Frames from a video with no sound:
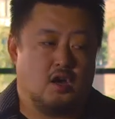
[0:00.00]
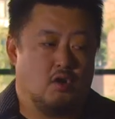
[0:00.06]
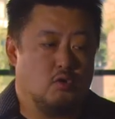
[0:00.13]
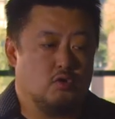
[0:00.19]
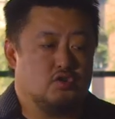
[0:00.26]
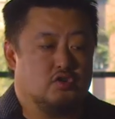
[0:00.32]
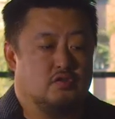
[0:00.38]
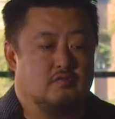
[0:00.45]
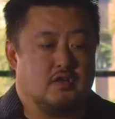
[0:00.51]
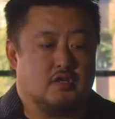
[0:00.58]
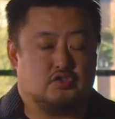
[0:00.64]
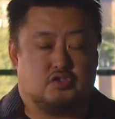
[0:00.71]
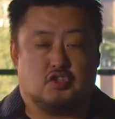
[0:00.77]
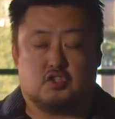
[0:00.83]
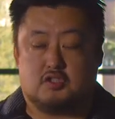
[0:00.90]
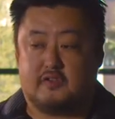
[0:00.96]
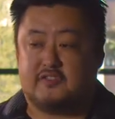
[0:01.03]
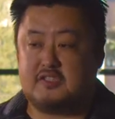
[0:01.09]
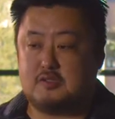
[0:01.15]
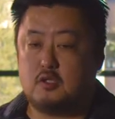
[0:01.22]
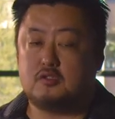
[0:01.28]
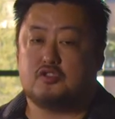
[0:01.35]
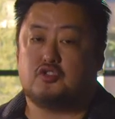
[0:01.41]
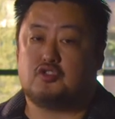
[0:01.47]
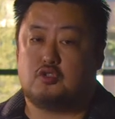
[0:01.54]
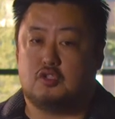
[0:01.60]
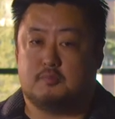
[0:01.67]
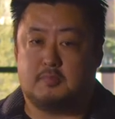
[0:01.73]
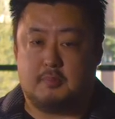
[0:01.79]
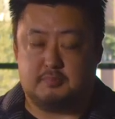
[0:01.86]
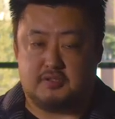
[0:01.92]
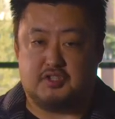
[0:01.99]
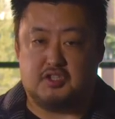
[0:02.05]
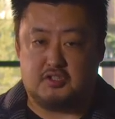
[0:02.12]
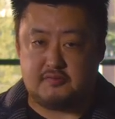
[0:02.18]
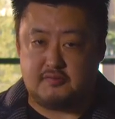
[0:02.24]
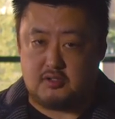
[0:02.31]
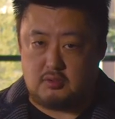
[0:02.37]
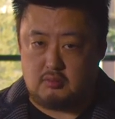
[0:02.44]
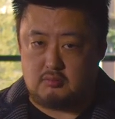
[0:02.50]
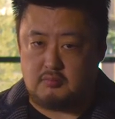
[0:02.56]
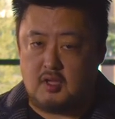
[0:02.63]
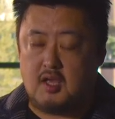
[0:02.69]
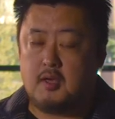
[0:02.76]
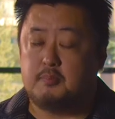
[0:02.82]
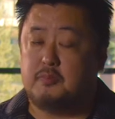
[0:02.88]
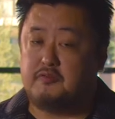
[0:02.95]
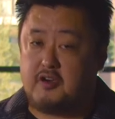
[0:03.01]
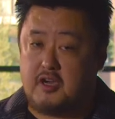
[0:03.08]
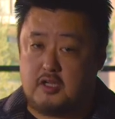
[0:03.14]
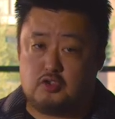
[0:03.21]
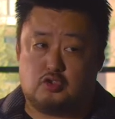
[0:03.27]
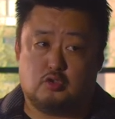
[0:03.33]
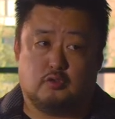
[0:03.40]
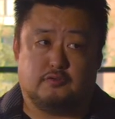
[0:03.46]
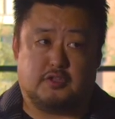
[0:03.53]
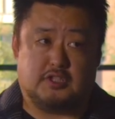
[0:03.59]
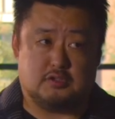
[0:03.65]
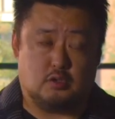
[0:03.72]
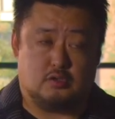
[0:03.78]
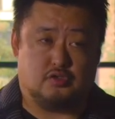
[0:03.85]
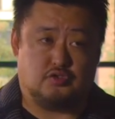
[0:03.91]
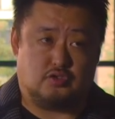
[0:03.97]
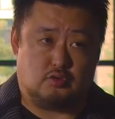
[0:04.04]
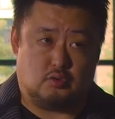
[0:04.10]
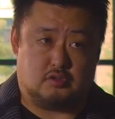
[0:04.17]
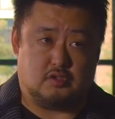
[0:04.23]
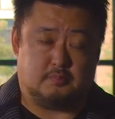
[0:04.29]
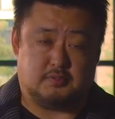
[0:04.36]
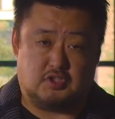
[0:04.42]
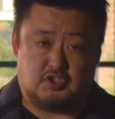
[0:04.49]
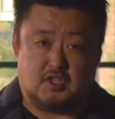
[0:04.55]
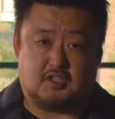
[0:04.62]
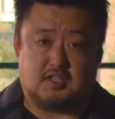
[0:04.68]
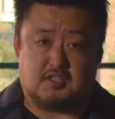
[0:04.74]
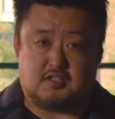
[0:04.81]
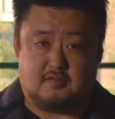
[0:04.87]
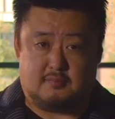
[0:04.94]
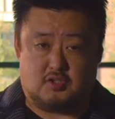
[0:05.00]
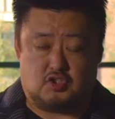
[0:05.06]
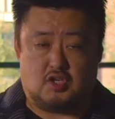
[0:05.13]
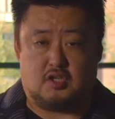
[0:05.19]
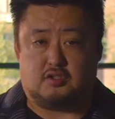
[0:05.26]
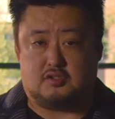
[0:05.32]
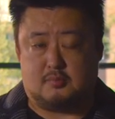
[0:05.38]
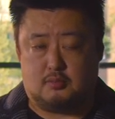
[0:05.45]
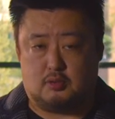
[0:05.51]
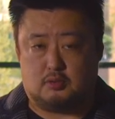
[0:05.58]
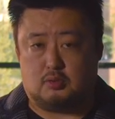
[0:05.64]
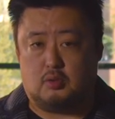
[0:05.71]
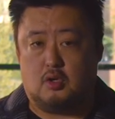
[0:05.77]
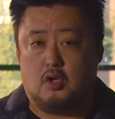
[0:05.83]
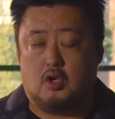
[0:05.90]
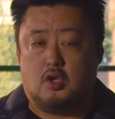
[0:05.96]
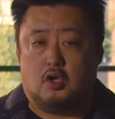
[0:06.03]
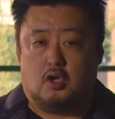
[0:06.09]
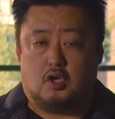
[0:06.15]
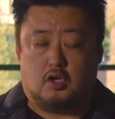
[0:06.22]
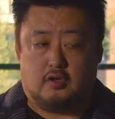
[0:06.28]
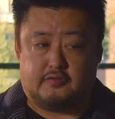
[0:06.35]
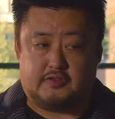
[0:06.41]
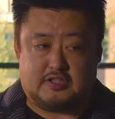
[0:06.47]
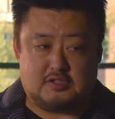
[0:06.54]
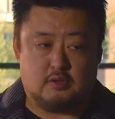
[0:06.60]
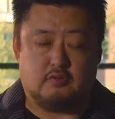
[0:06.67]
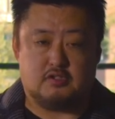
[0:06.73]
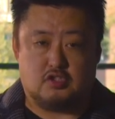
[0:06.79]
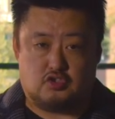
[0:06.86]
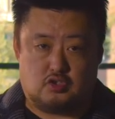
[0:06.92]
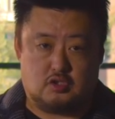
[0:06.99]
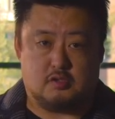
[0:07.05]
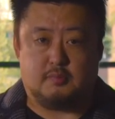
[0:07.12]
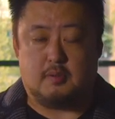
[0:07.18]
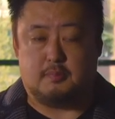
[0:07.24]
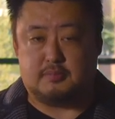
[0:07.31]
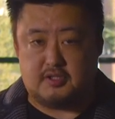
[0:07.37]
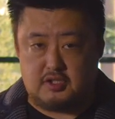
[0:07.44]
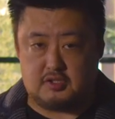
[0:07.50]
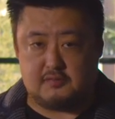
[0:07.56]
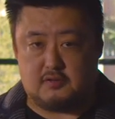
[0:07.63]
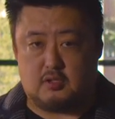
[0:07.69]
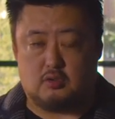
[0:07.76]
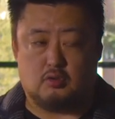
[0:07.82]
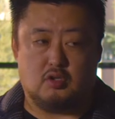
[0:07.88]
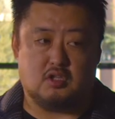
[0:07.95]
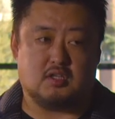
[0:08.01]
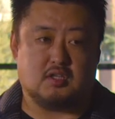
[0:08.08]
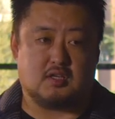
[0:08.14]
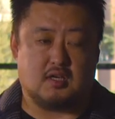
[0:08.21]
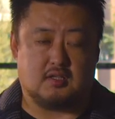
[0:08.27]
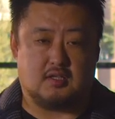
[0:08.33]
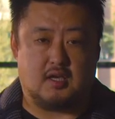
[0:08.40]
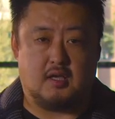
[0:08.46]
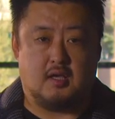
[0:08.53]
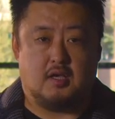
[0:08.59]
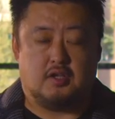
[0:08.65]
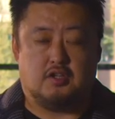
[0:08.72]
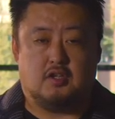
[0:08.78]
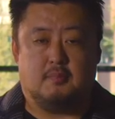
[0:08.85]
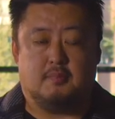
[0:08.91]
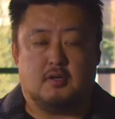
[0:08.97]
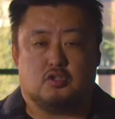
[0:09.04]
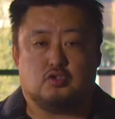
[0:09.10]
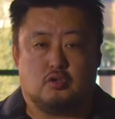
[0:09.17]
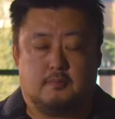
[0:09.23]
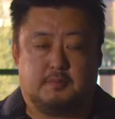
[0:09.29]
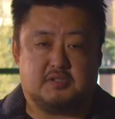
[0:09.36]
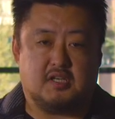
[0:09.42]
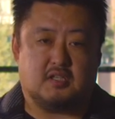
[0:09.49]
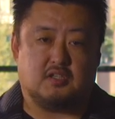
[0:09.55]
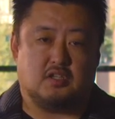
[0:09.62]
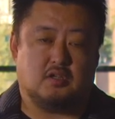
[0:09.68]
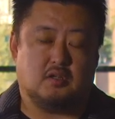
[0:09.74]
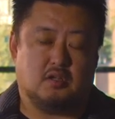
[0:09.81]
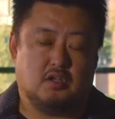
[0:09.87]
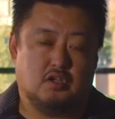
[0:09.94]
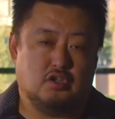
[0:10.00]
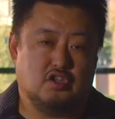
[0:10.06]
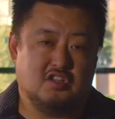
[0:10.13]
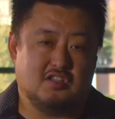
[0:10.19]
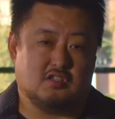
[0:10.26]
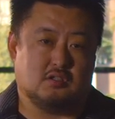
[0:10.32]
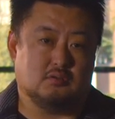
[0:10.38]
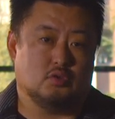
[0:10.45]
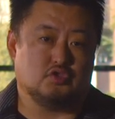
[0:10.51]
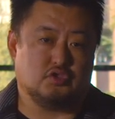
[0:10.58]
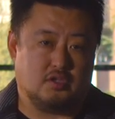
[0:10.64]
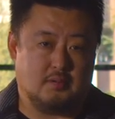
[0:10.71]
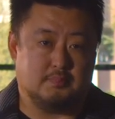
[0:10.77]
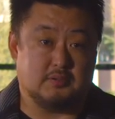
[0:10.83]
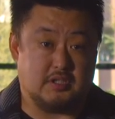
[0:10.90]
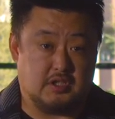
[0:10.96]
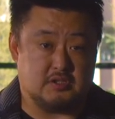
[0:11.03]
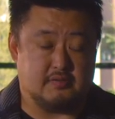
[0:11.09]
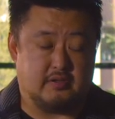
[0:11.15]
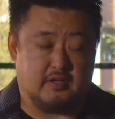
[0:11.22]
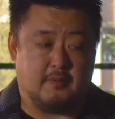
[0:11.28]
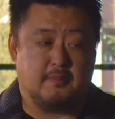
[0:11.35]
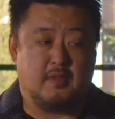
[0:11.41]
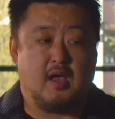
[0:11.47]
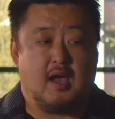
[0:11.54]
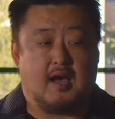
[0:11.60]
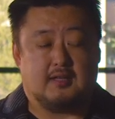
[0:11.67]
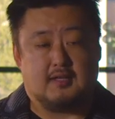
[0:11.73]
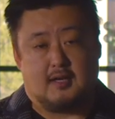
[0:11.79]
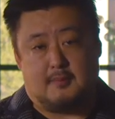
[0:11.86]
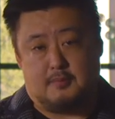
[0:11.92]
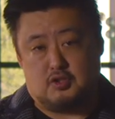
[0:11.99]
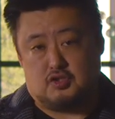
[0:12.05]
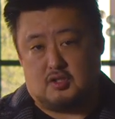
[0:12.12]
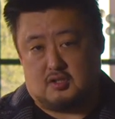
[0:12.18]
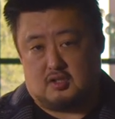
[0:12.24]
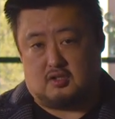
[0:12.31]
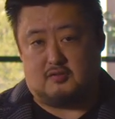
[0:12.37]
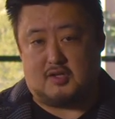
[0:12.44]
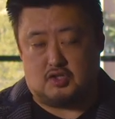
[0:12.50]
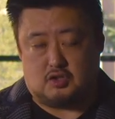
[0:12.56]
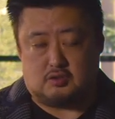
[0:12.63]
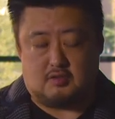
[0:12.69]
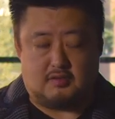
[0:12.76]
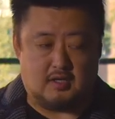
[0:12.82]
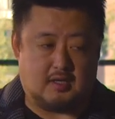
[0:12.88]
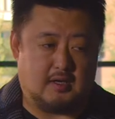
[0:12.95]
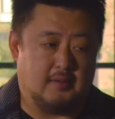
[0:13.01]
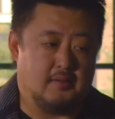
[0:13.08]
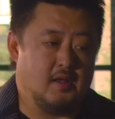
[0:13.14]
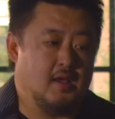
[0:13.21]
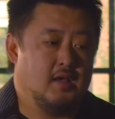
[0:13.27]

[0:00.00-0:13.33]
Очень важный человек второй режиссер по планированию. Бывает, что второй режиссер на площадке совмещает работу э, второго режиссера по планированию. Но это когда небольшой проект и несложное планирование. А так обычно это два человека.